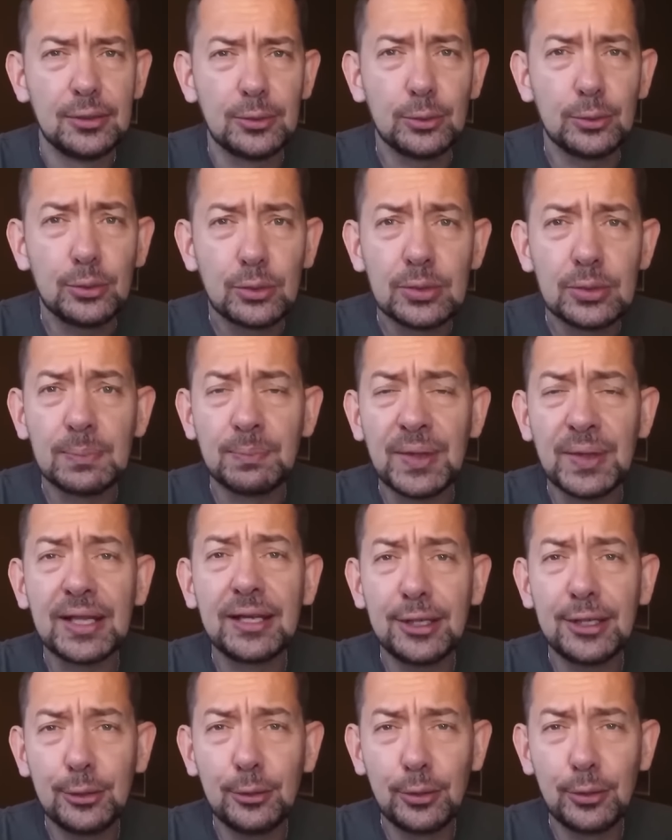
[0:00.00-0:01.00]
Но тут
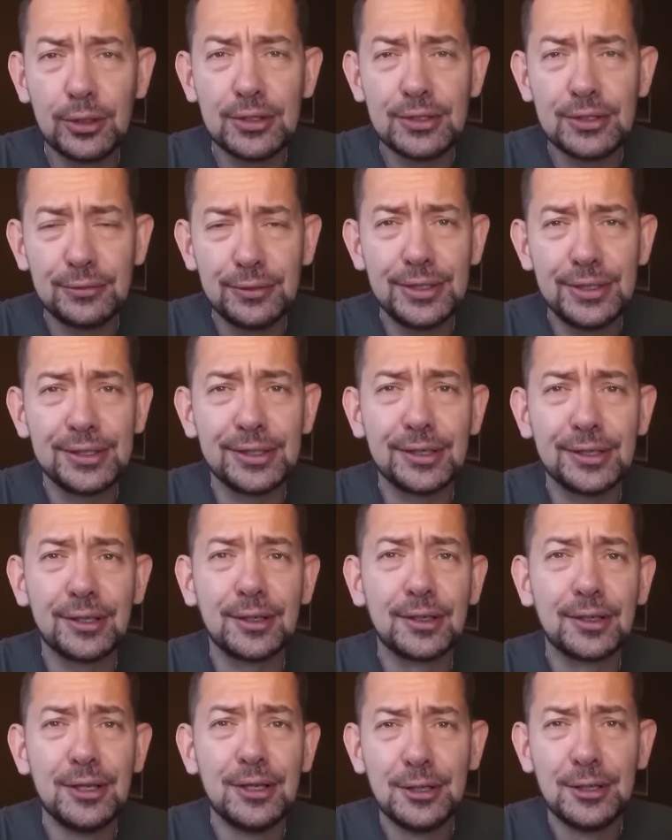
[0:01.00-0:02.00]
Григорьевич, видите,
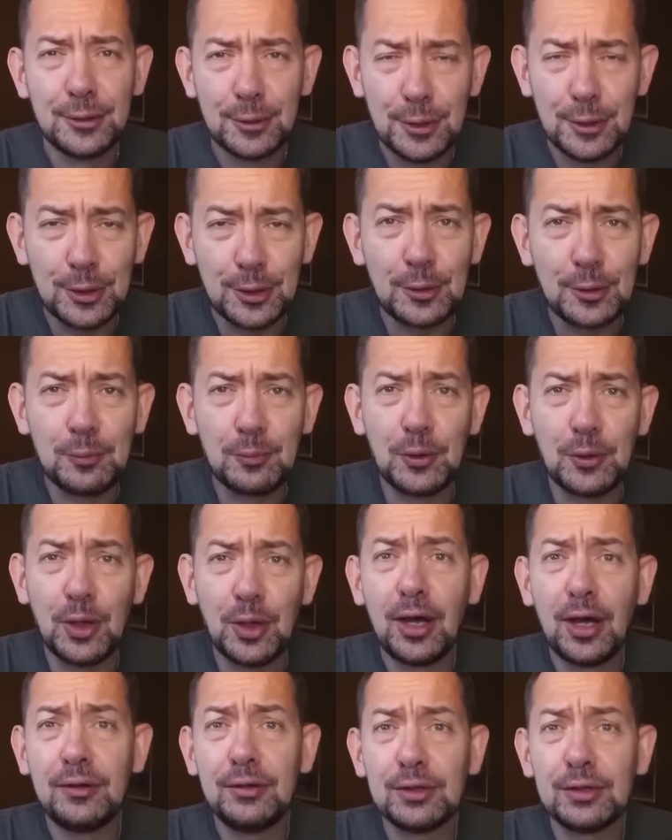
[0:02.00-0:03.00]
как э,
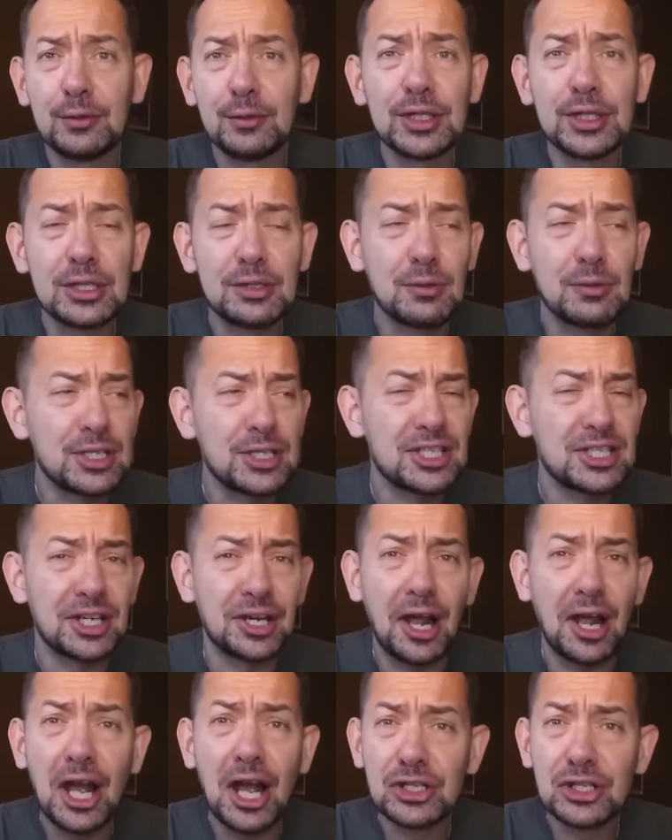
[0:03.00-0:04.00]
давит вот этот вот
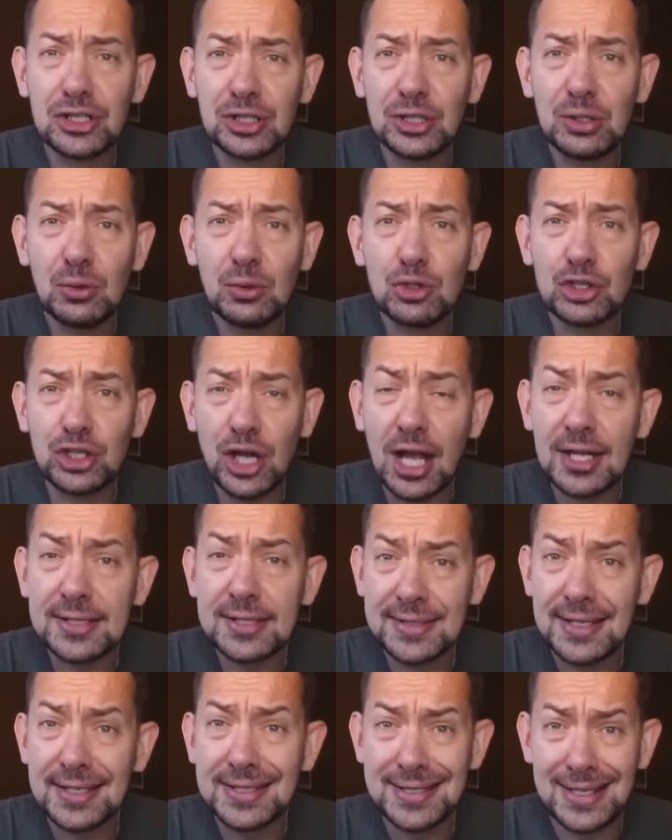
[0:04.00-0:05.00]
страшный,
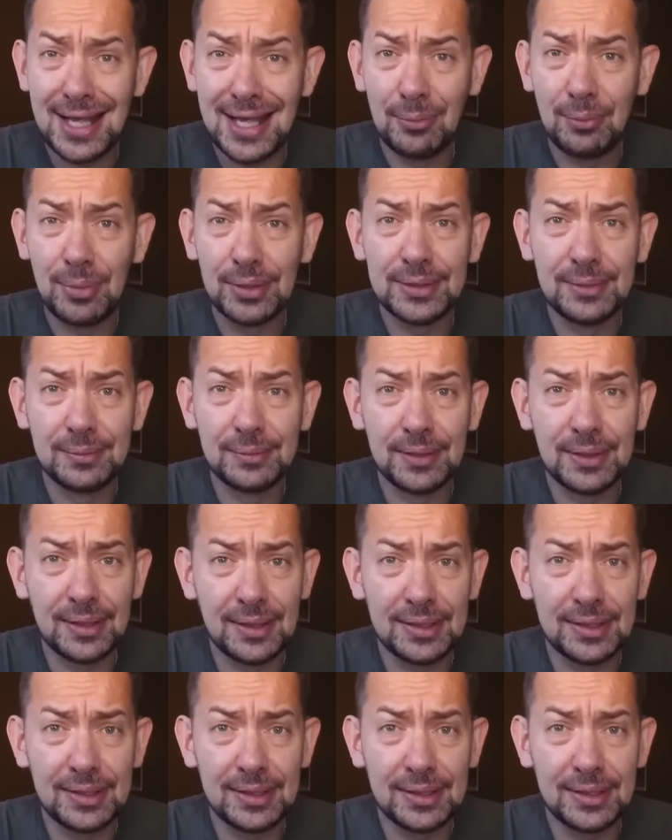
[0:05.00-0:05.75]
ужасный Запад.